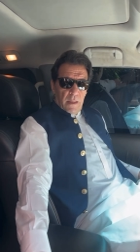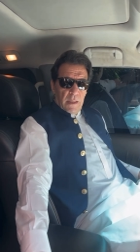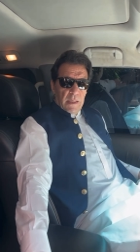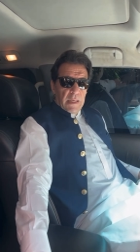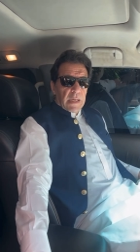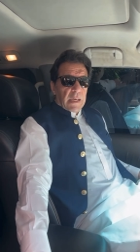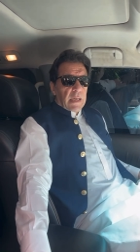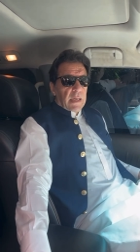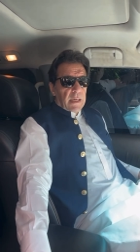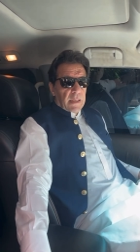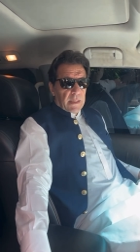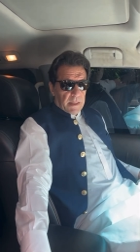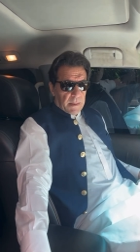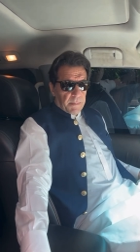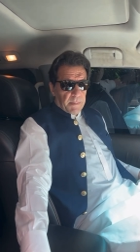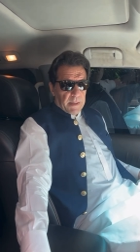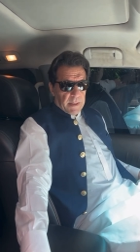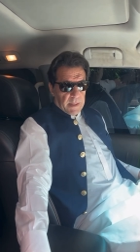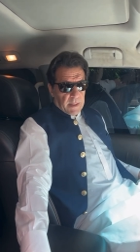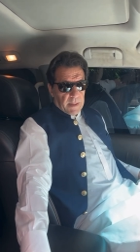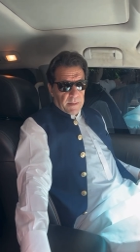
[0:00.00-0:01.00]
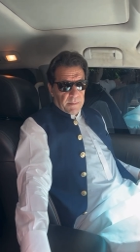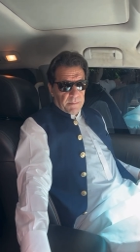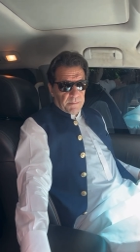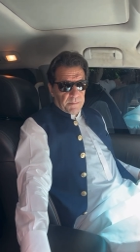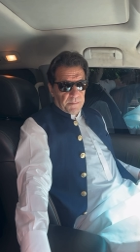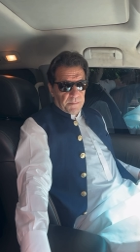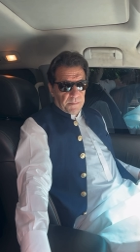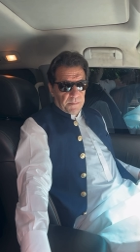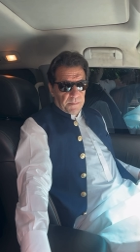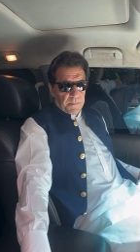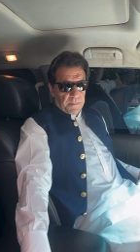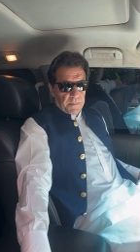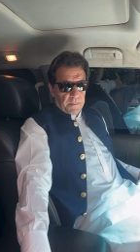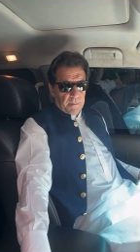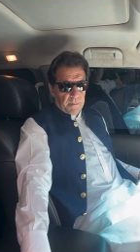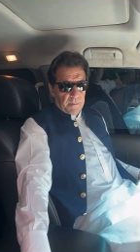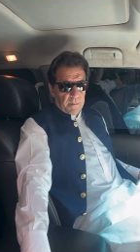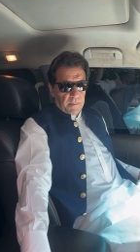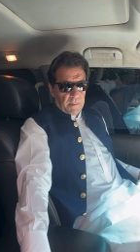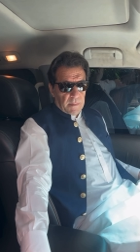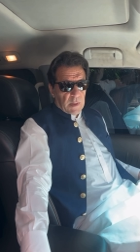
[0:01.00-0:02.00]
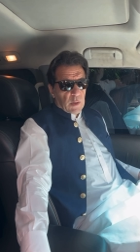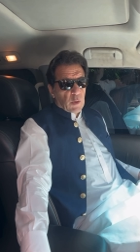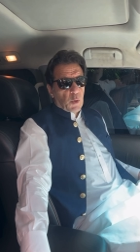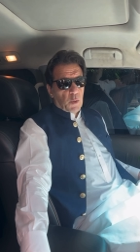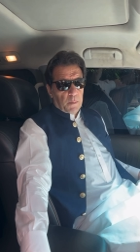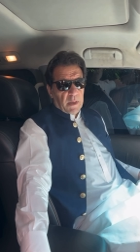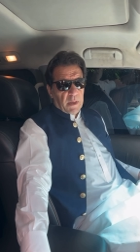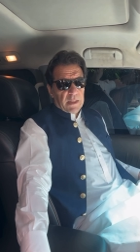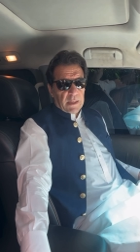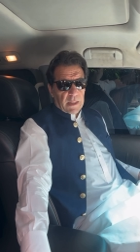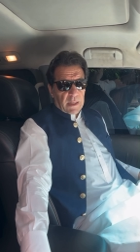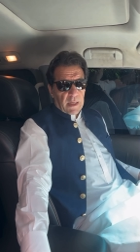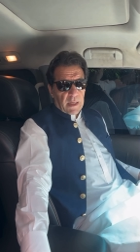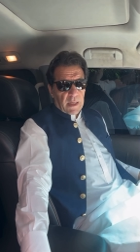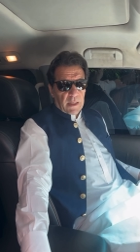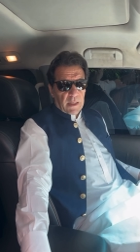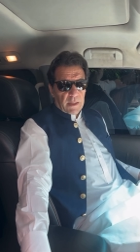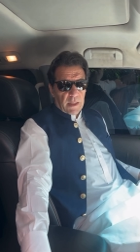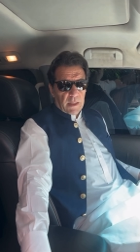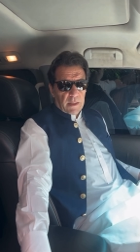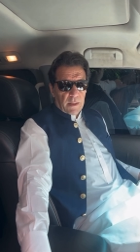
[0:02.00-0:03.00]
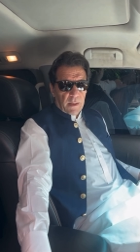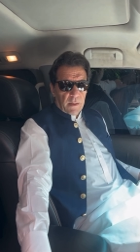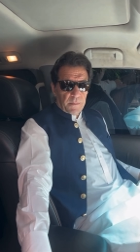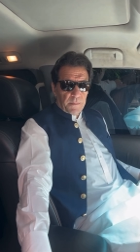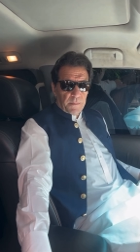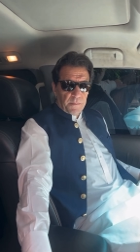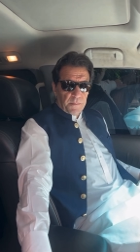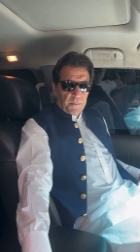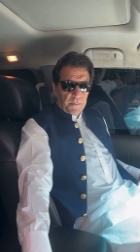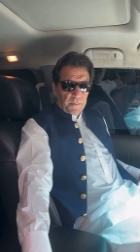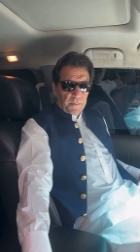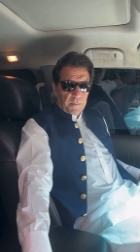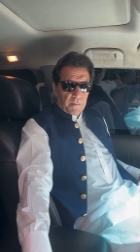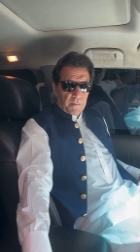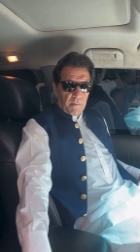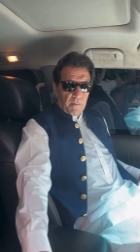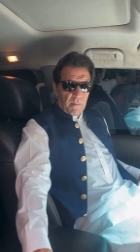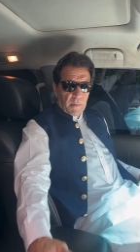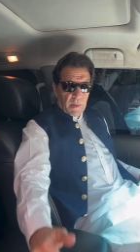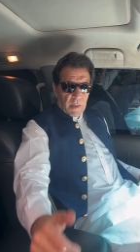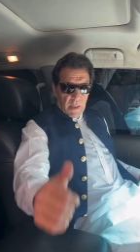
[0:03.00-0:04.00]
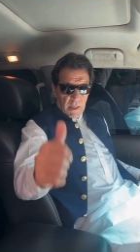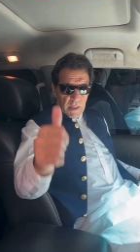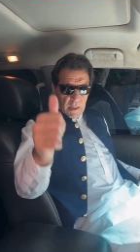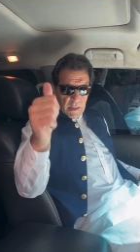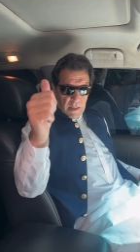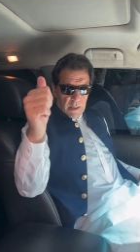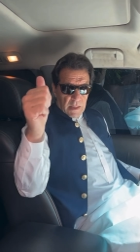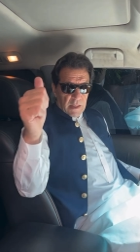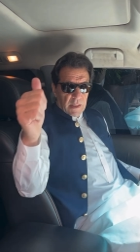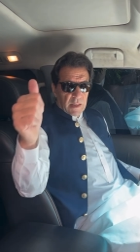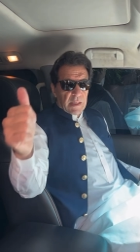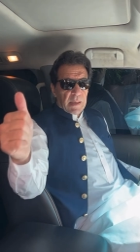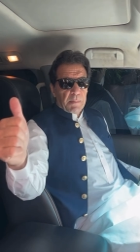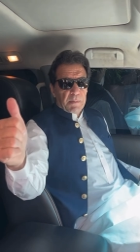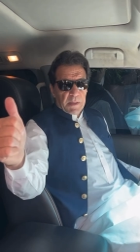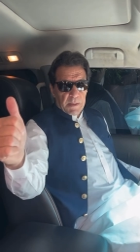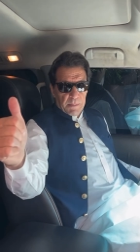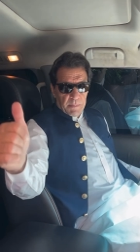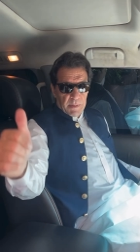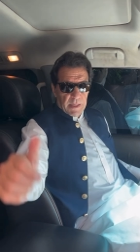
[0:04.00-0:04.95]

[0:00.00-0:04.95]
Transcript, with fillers: निकलने से पहले दो बातें करना चाहता हूँ सबसे